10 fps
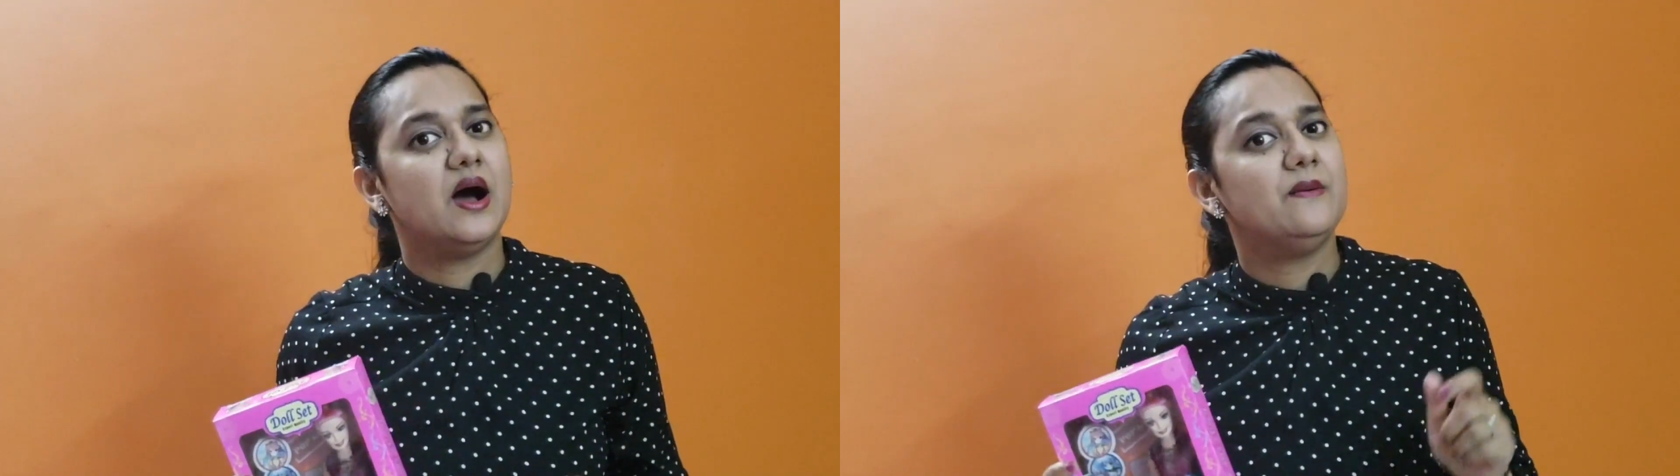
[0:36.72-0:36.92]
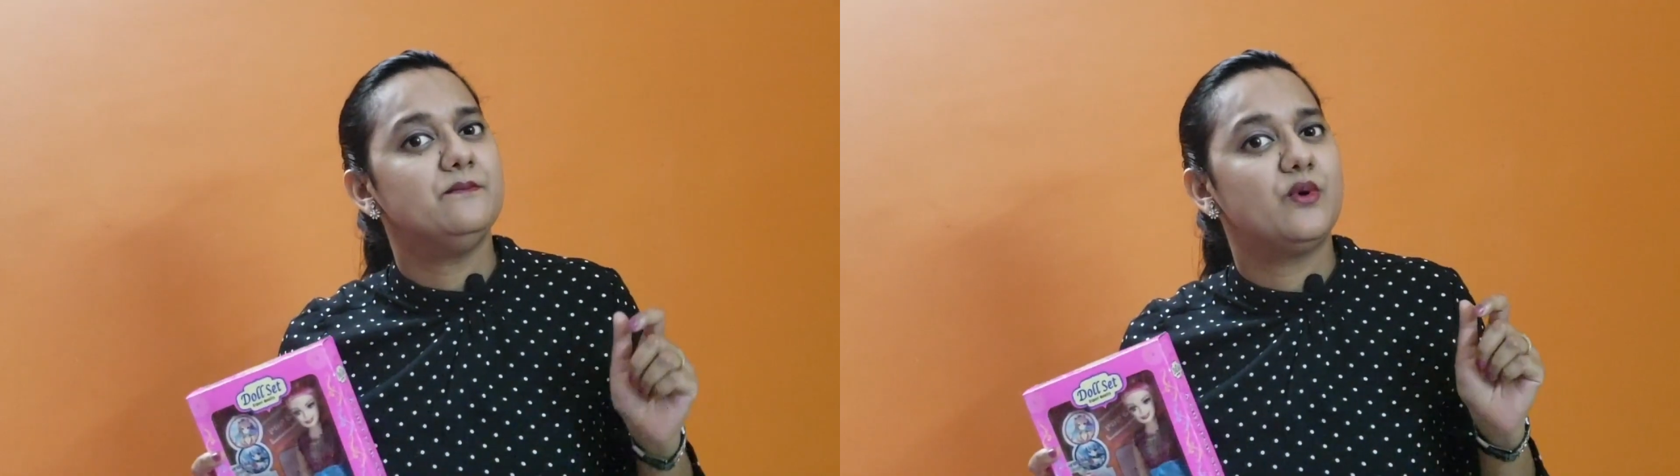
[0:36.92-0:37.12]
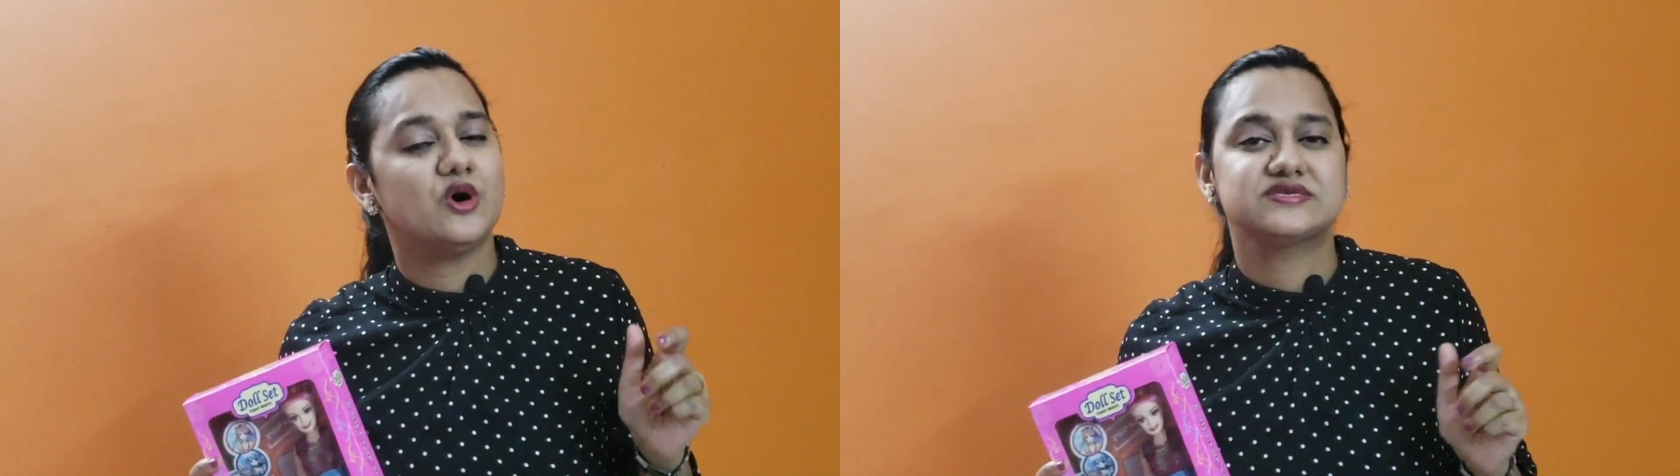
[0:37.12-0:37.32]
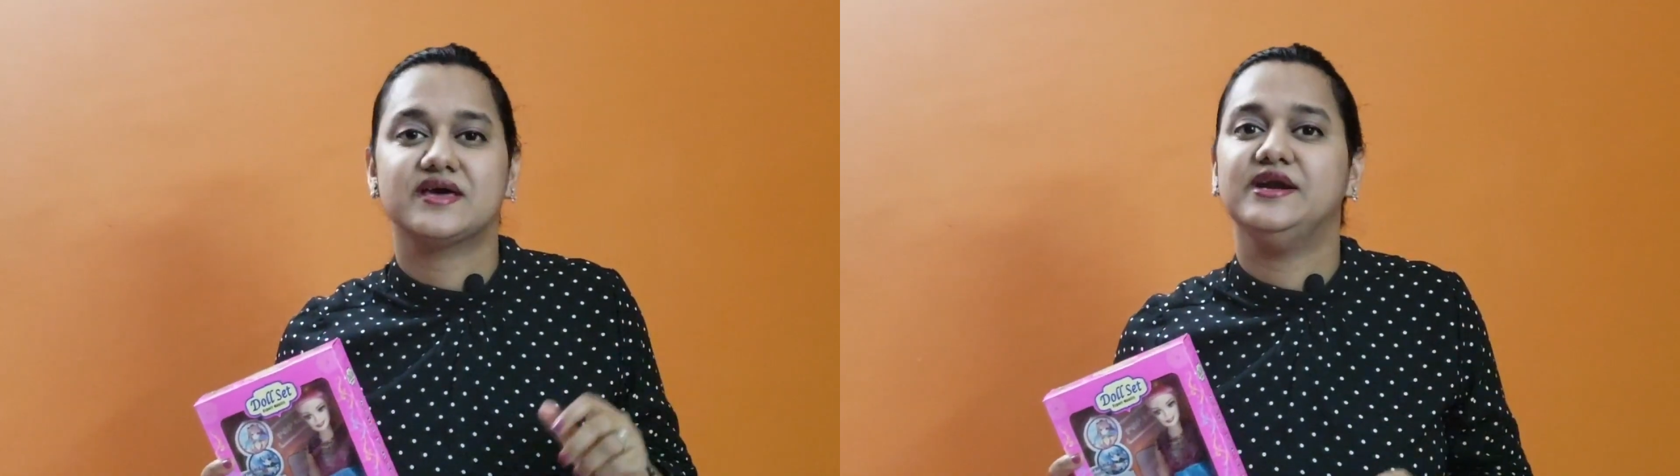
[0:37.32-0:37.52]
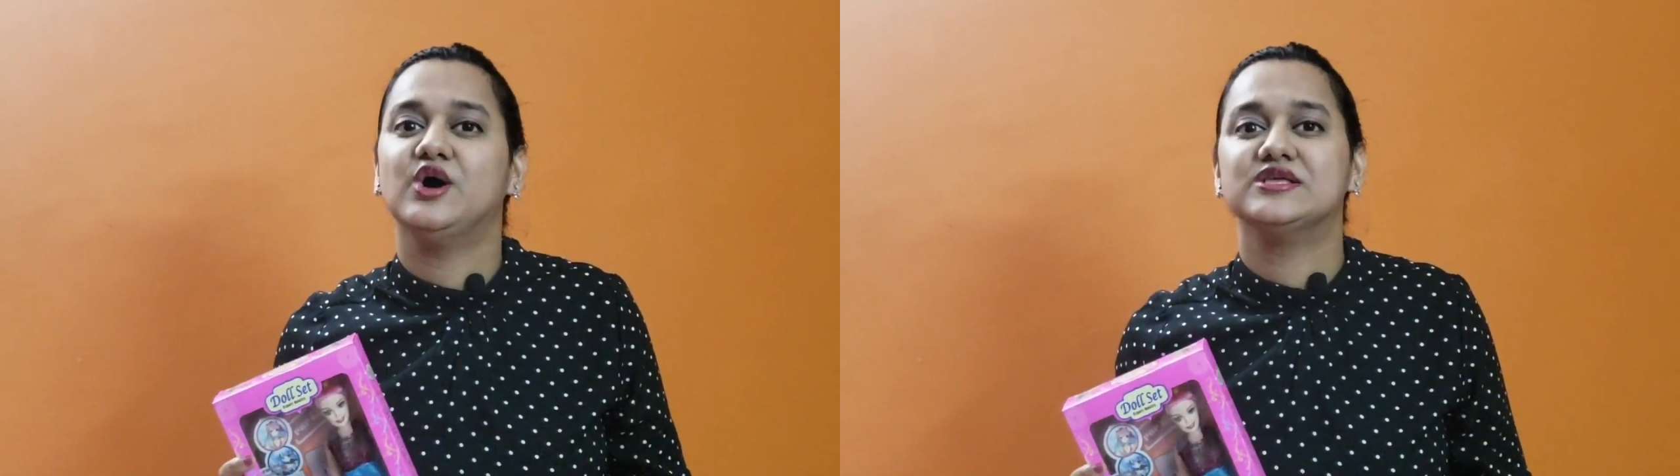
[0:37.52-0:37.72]
हम बहुत
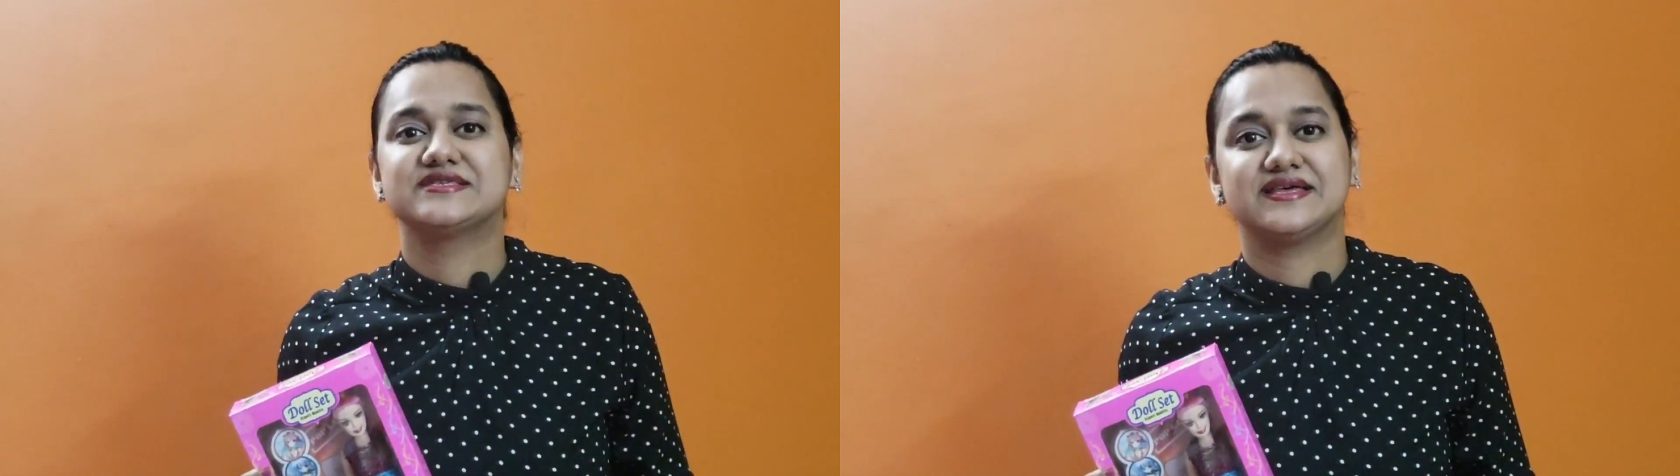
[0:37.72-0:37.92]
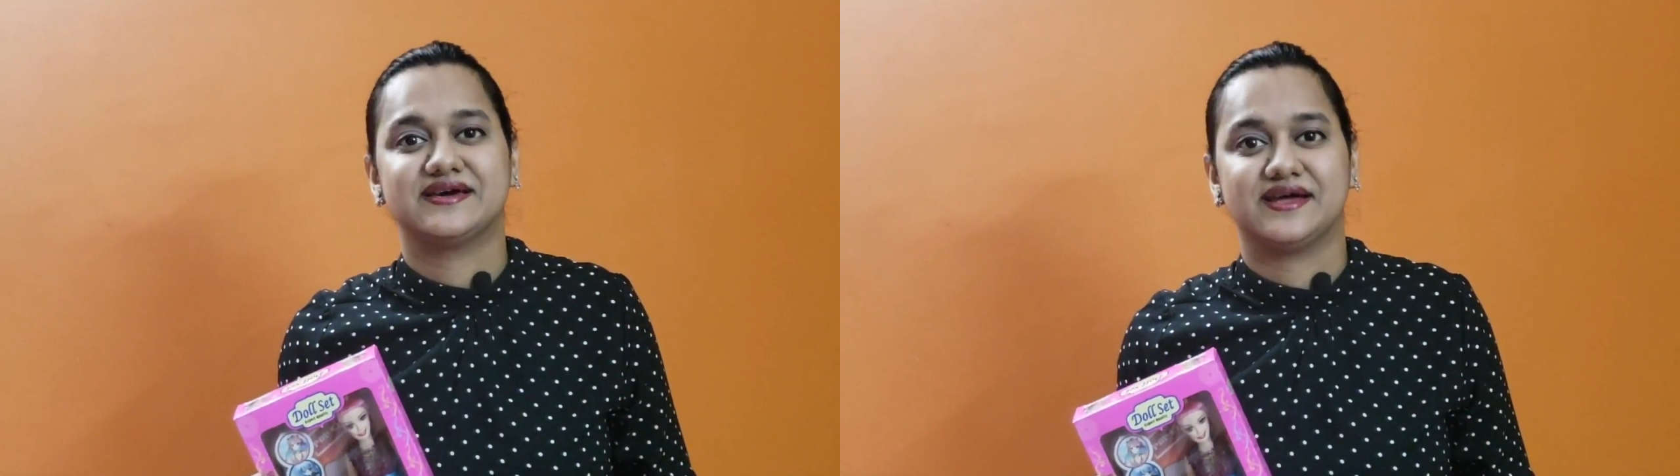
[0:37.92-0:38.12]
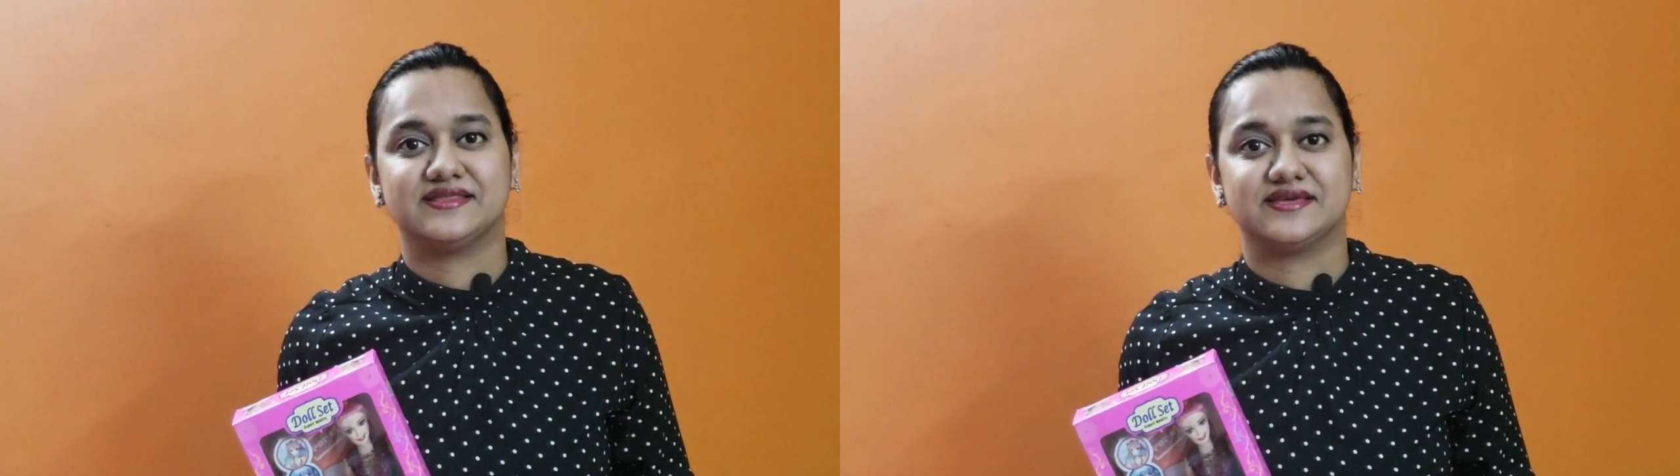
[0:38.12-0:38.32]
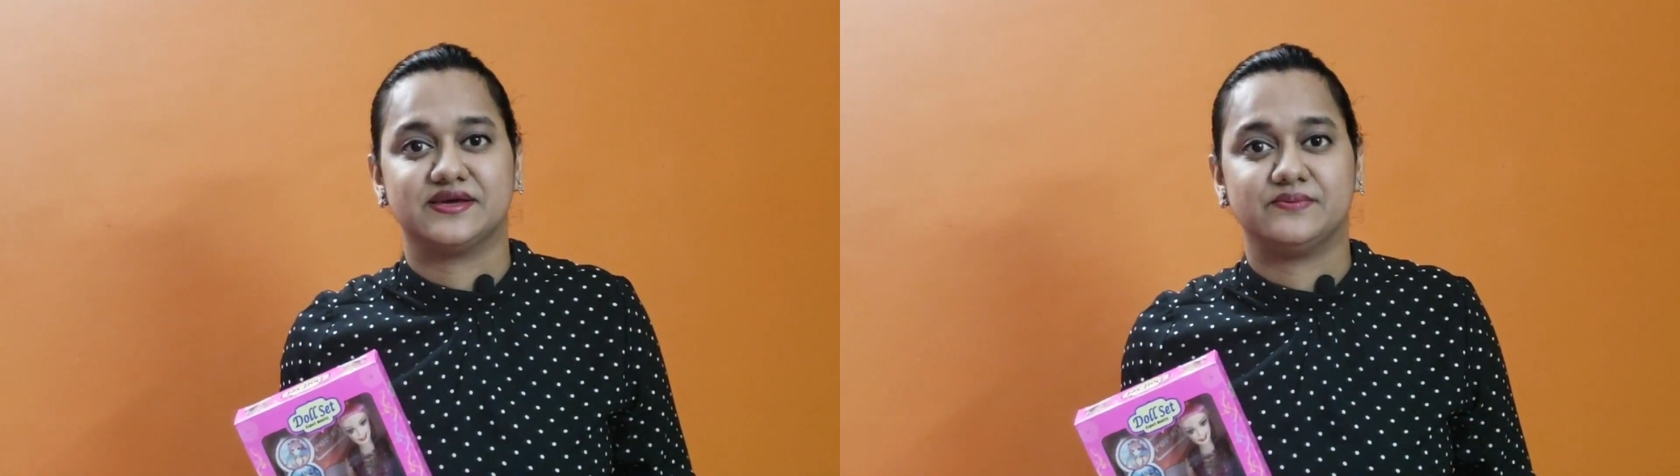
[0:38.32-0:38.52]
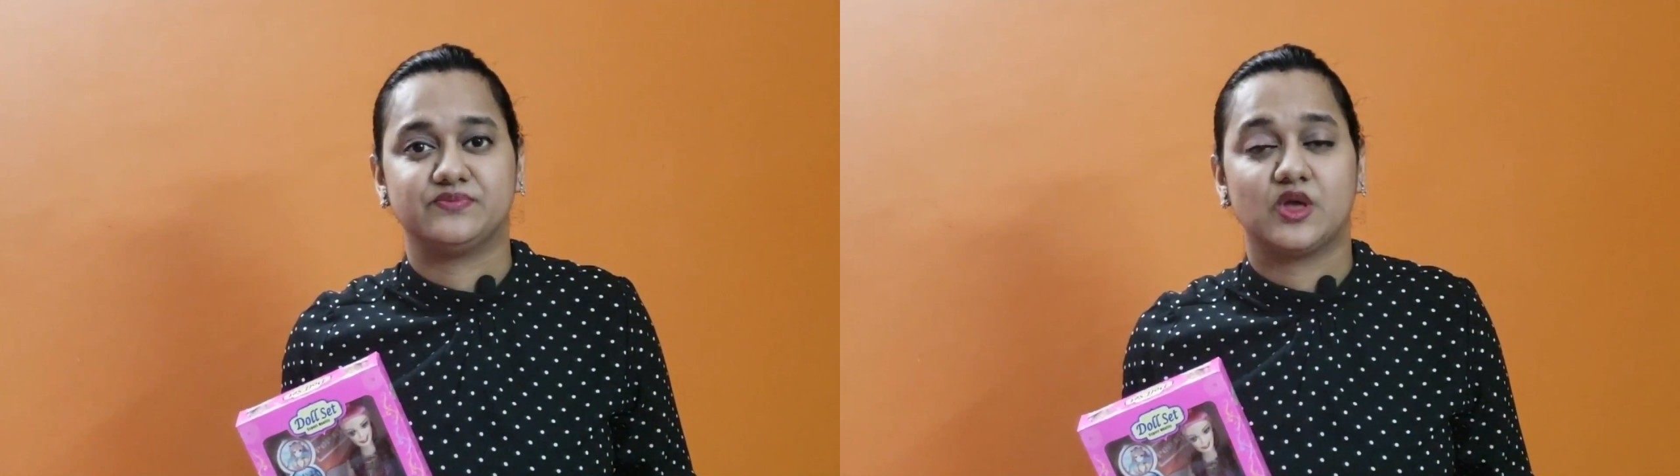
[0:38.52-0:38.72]
सारे डॉल्स लेकर आते हैं